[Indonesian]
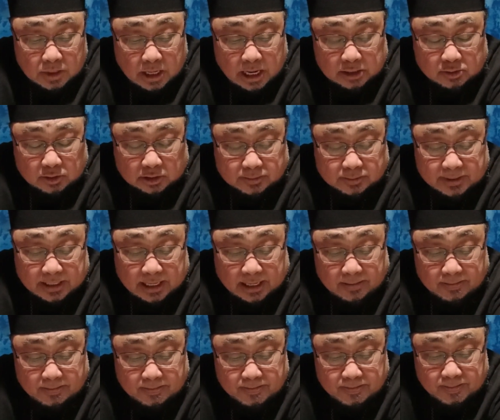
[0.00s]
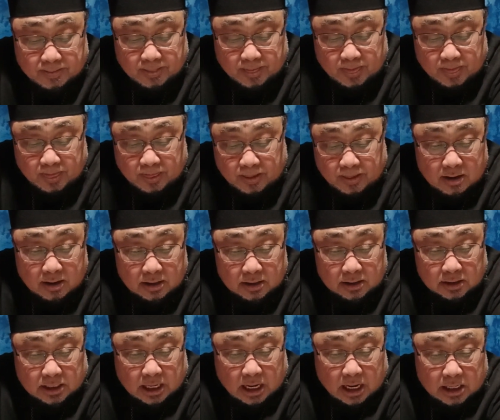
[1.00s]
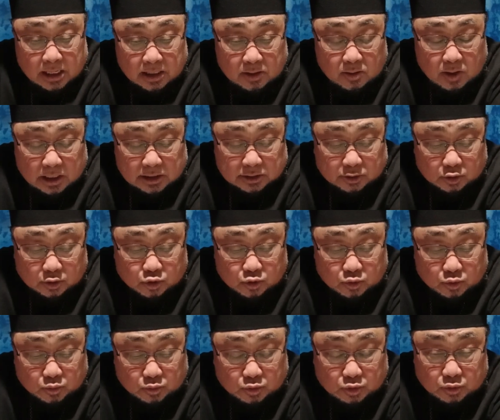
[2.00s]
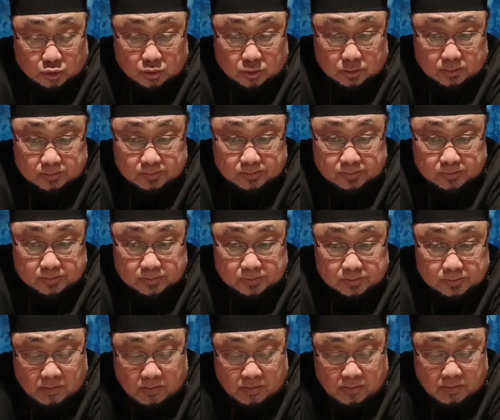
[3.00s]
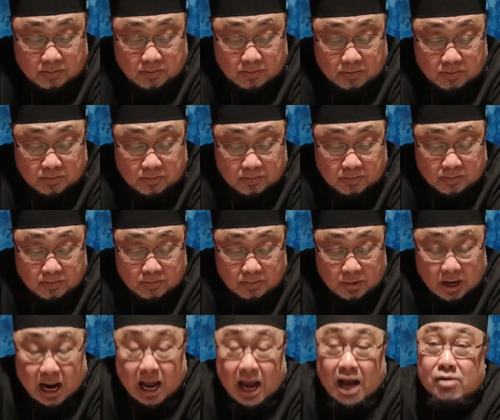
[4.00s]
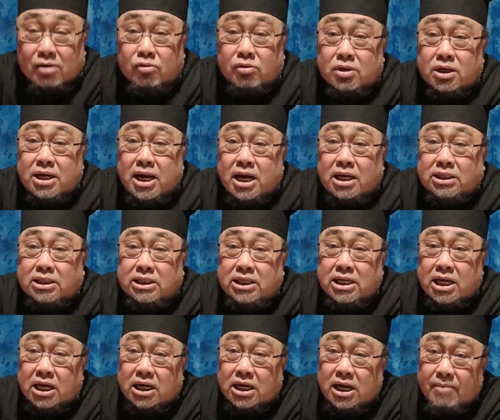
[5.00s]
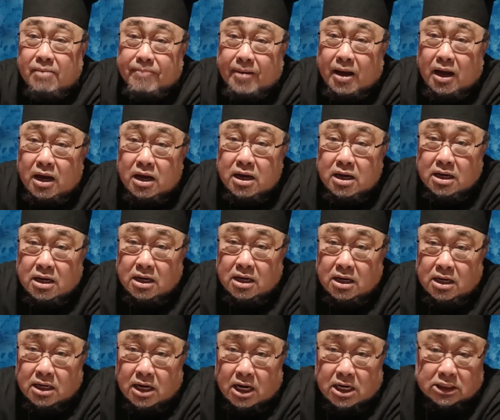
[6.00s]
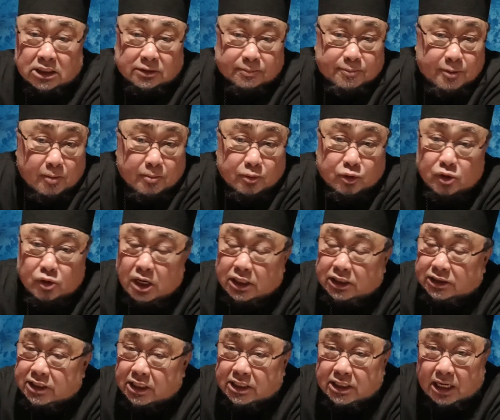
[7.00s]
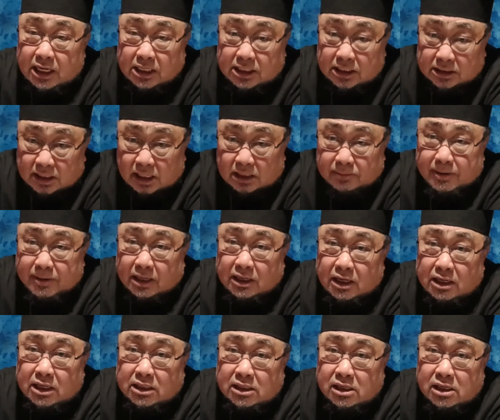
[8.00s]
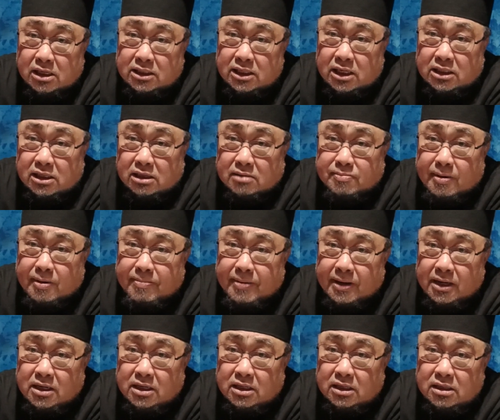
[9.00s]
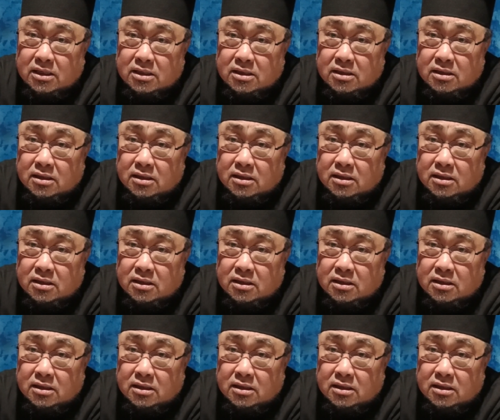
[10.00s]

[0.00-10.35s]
ayat 29, dari Yohanes 7, 7, Aku kenal Aku dia. kenal dia. Kenapa? Karena sebelum dunia dijadikan, dia telah berada di di hadapan bapak ini.